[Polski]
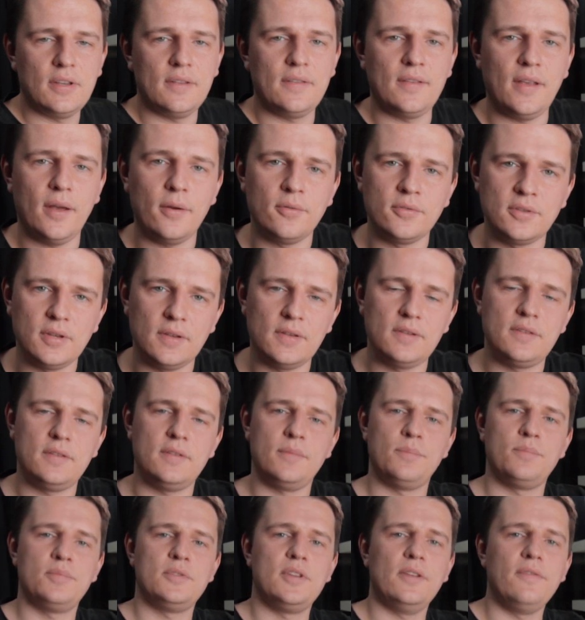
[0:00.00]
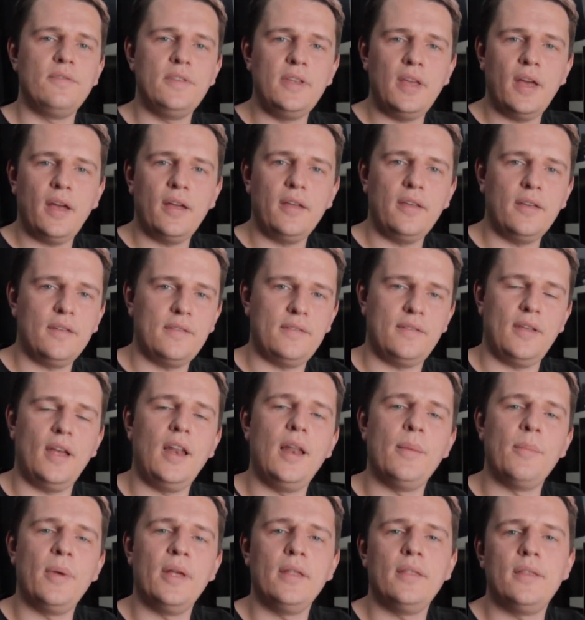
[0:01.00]
się cały czas przewija i jest
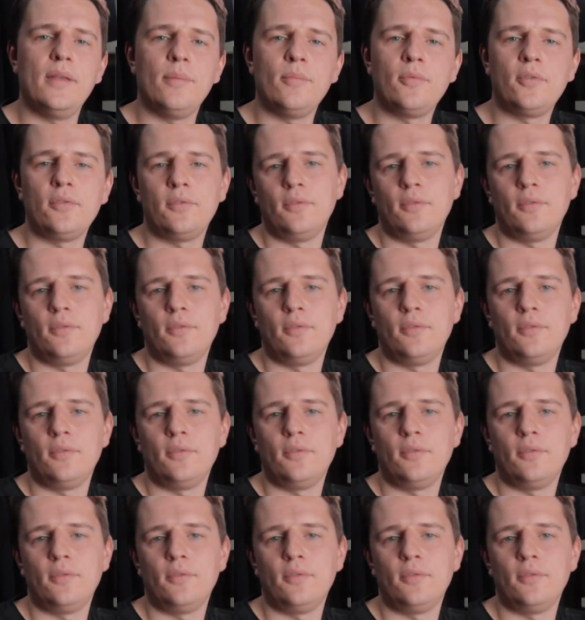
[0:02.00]
elementem,